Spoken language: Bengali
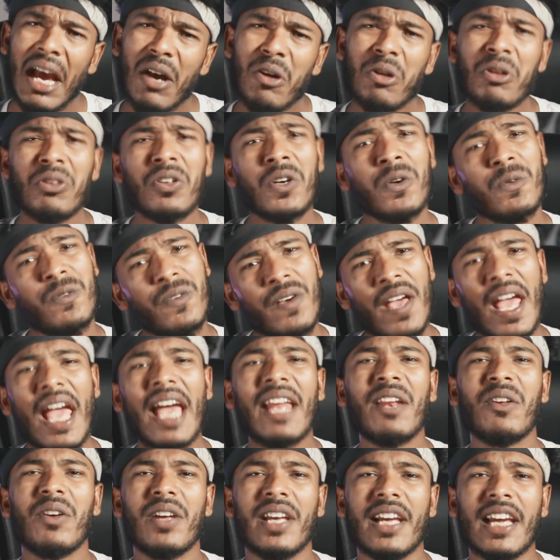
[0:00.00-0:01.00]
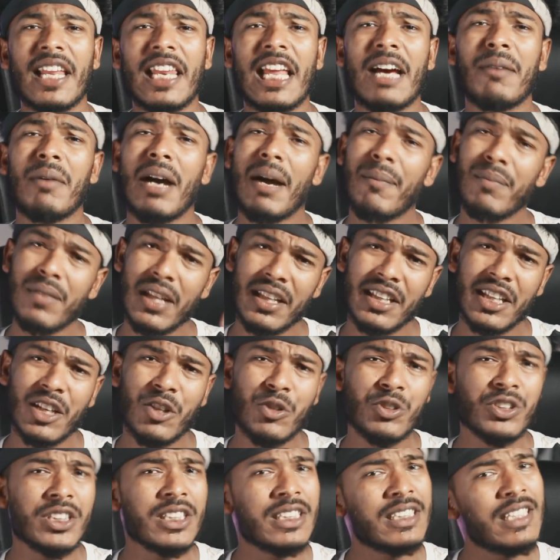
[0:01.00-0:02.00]
এখন তো ফ্যান হয়ে গেলাম আপনাদের
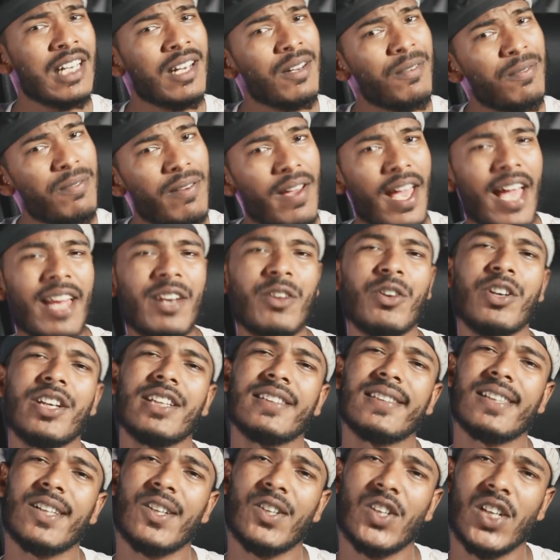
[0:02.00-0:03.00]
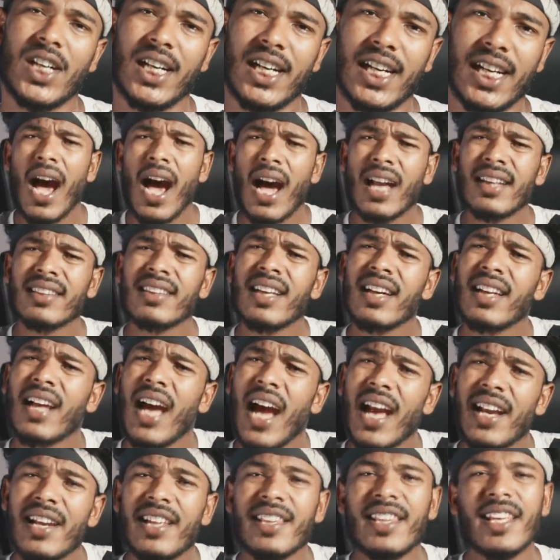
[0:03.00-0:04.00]
উচিত তার ফ্যান হয়ে যাওয়া আর তার
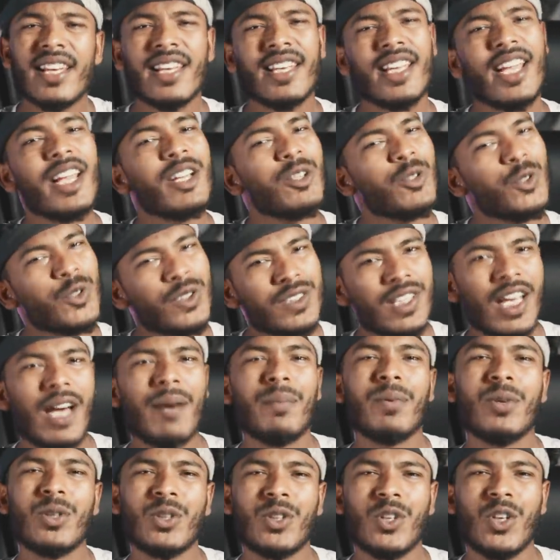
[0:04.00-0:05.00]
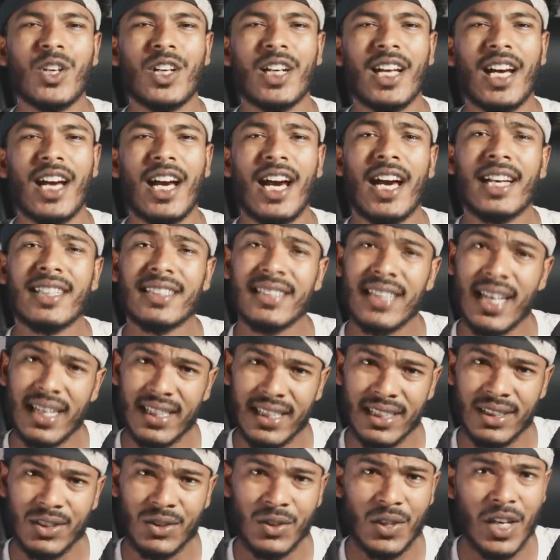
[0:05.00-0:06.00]
আইডিতে গিয়ে একটু সাপোর্ট করা আর
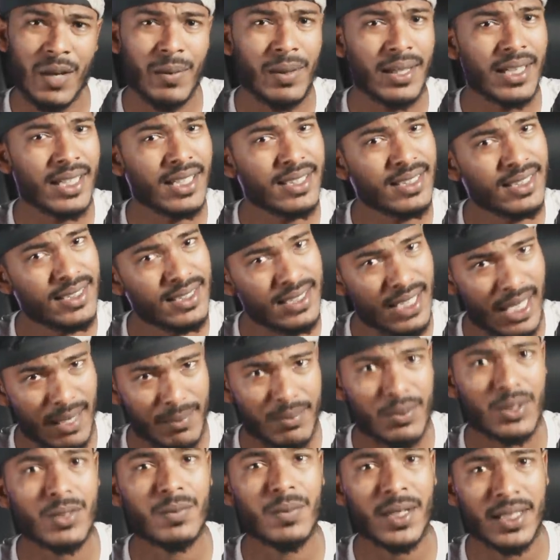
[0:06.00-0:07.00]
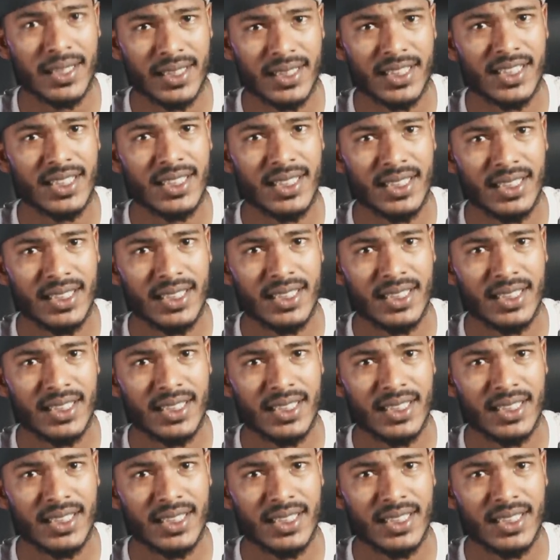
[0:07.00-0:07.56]
জানেন তো আমার কাছে সাপোর্ট মানে কি